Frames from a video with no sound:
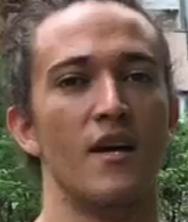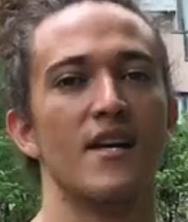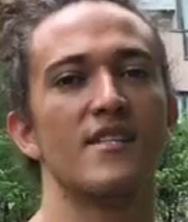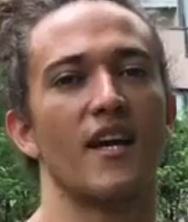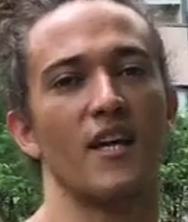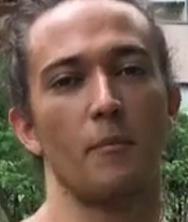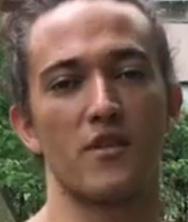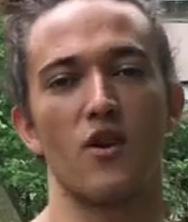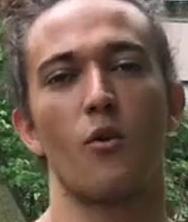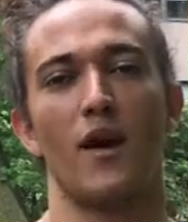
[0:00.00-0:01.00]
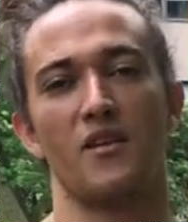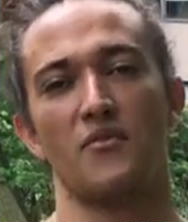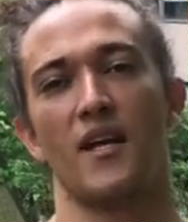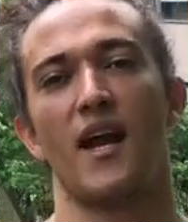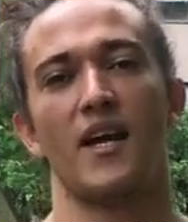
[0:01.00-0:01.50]
se aquela pessoa é
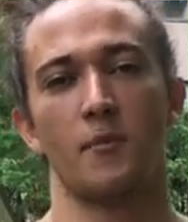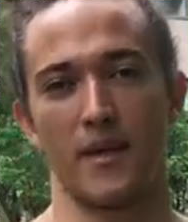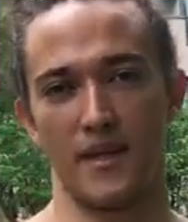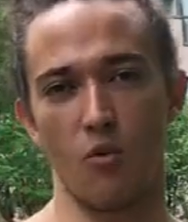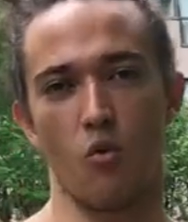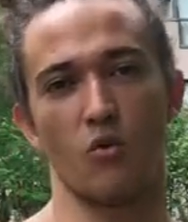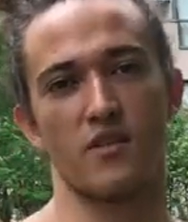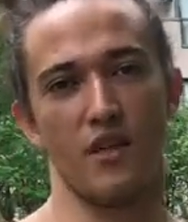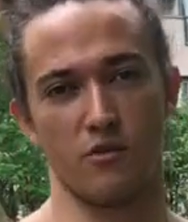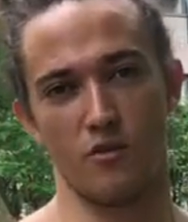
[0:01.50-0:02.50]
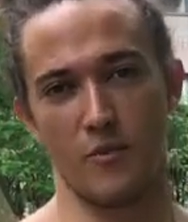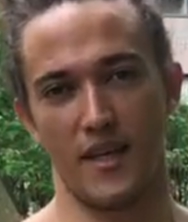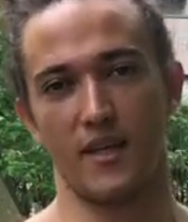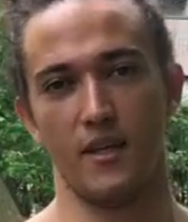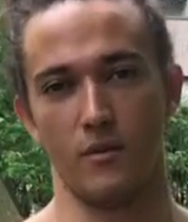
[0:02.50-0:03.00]
qualificada para dar um conselho sobre
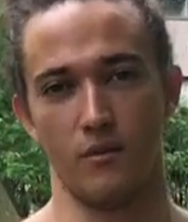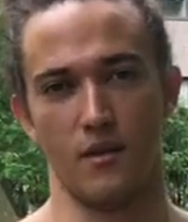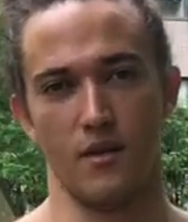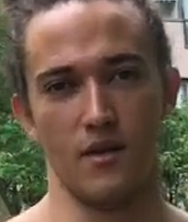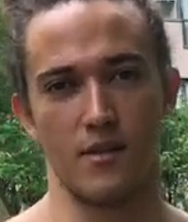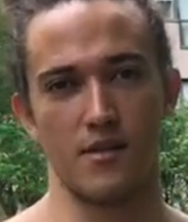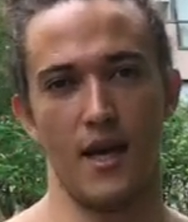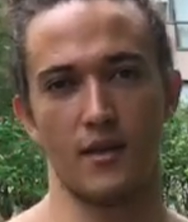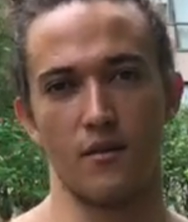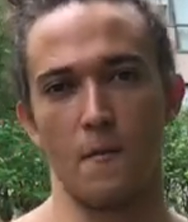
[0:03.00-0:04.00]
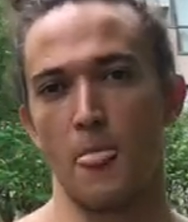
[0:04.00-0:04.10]
aquilo, certo?